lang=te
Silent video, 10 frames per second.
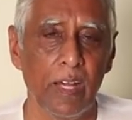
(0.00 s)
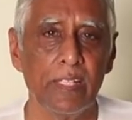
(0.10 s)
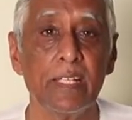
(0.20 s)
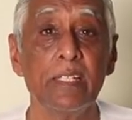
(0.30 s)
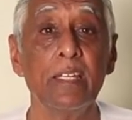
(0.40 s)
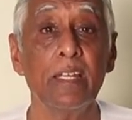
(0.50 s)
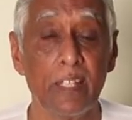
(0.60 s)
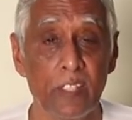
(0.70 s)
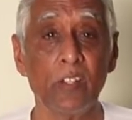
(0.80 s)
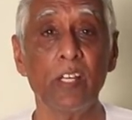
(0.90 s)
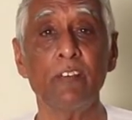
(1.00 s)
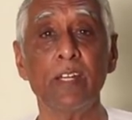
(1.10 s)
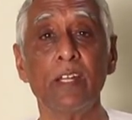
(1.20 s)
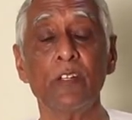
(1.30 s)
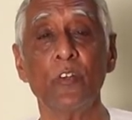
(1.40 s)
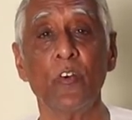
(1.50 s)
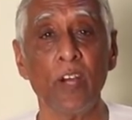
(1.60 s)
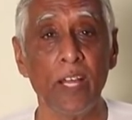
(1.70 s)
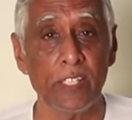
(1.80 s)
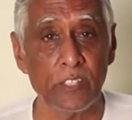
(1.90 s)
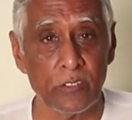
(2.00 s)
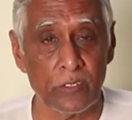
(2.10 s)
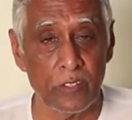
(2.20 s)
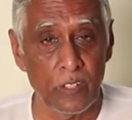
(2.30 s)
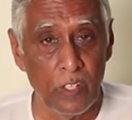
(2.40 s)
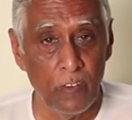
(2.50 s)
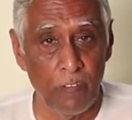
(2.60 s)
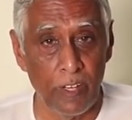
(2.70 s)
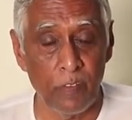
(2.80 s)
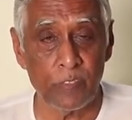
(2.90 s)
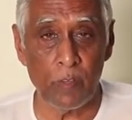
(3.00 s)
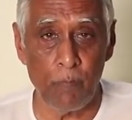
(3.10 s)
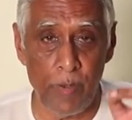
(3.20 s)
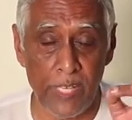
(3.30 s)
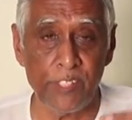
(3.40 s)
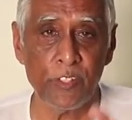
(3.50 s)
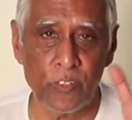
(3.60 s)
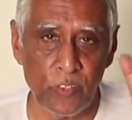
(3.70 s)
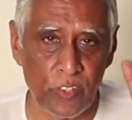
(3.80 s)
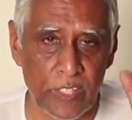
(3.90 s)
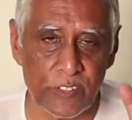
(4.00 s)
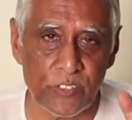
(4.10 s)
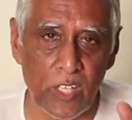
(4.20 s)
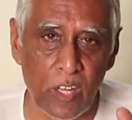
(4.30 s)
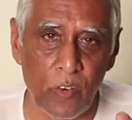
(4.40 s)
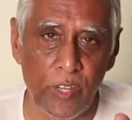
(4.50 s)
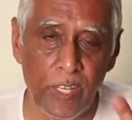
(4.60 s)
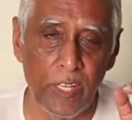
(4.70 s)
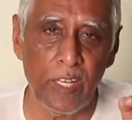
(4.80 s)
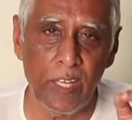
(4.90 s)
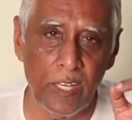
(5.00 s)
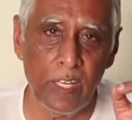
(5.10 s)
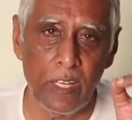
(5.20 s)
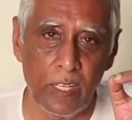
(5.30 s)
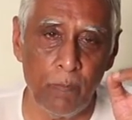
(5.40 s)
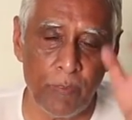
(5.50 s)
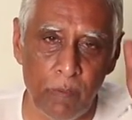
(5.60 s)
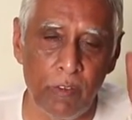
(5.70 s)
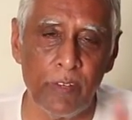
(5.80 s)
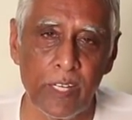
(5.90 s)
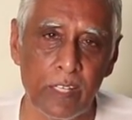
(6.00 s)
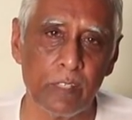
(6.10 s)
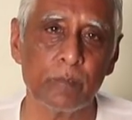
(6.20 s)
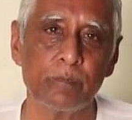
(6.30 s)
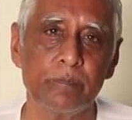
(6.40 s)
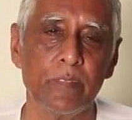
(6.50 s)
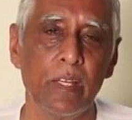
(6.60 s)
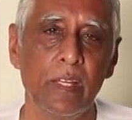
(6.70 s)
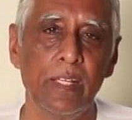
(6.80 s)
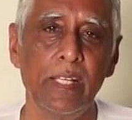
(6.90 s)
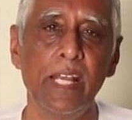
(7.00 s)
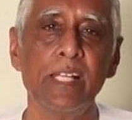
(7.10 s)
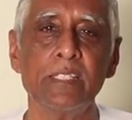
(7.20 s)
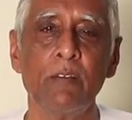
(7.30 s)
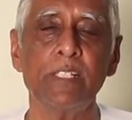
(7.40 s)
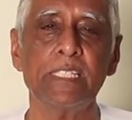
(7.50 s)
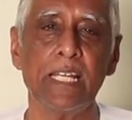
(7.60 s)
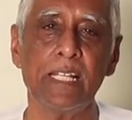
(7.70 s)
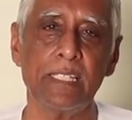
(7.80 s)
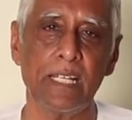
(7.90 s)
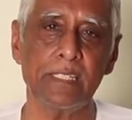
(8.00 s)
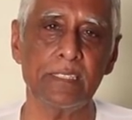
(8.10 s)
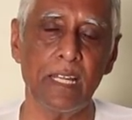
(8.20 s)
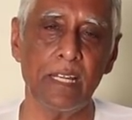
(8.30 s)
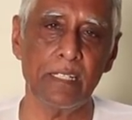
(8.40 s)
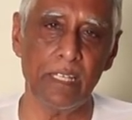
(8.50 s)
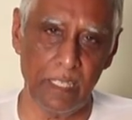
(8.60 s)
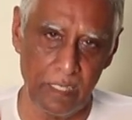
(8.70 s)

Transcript: అందుకే దీన్ని ఇంగ్లీష్లో ఏమన్నారు యోగా ఈజ్ వన్ ఆఫ్ ద బెస్ట్ టూల్ యూ కెన్ సాల్వ్ ఎనీ ఎనీ ఎనీ ప్రాబ్లం అన్నారు ఏ సమస్య అయినా తగ్గించాలంటే